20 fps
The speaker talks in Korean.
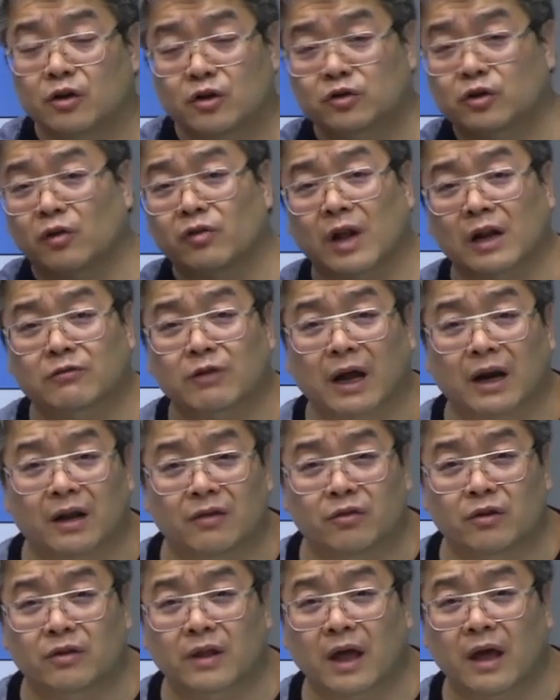그 전날도 안
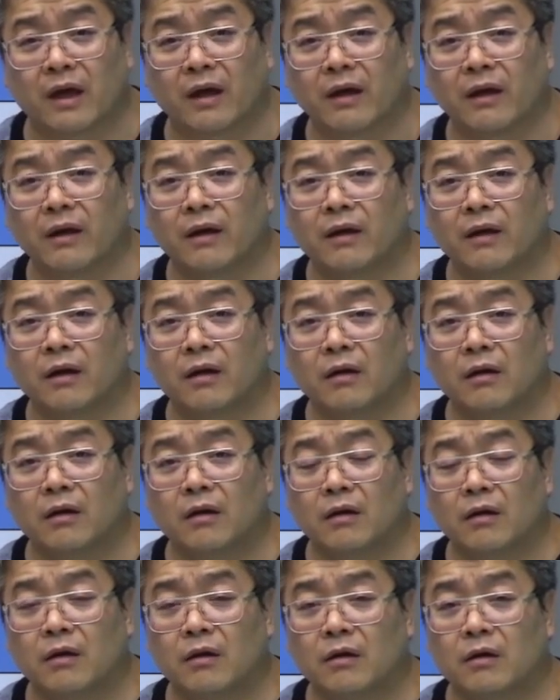했는데
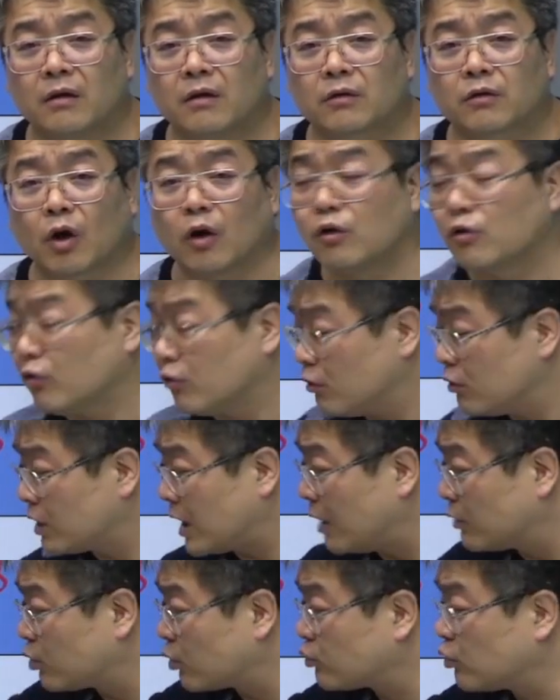결국은
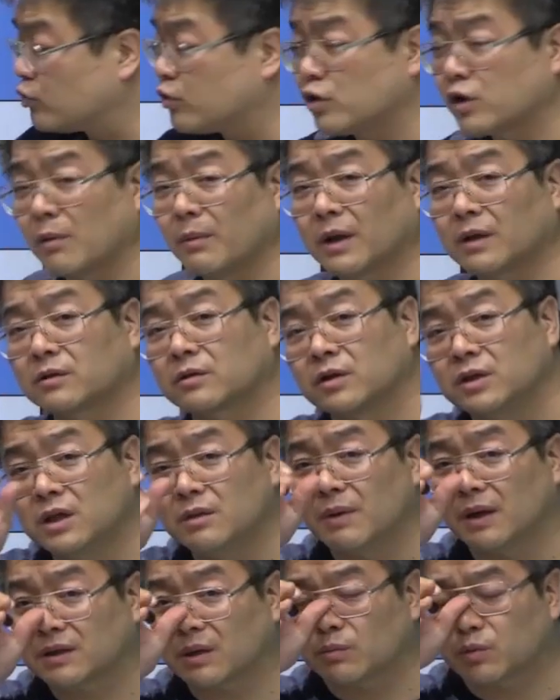계속 두들겨 맞아서
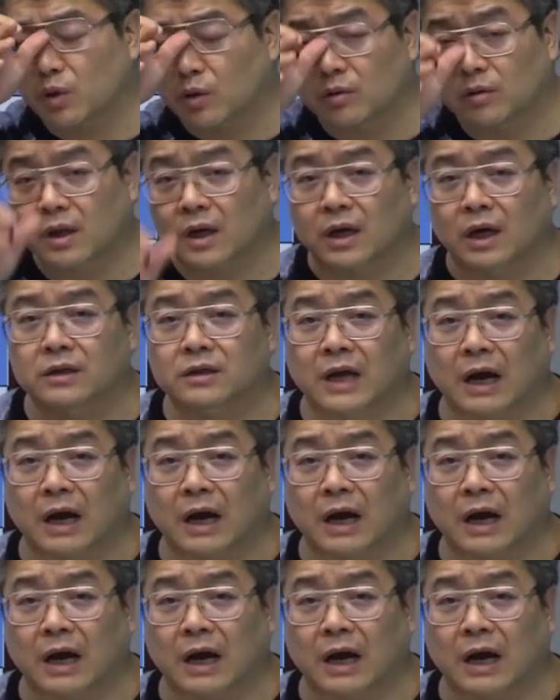이만 삼천 원대까지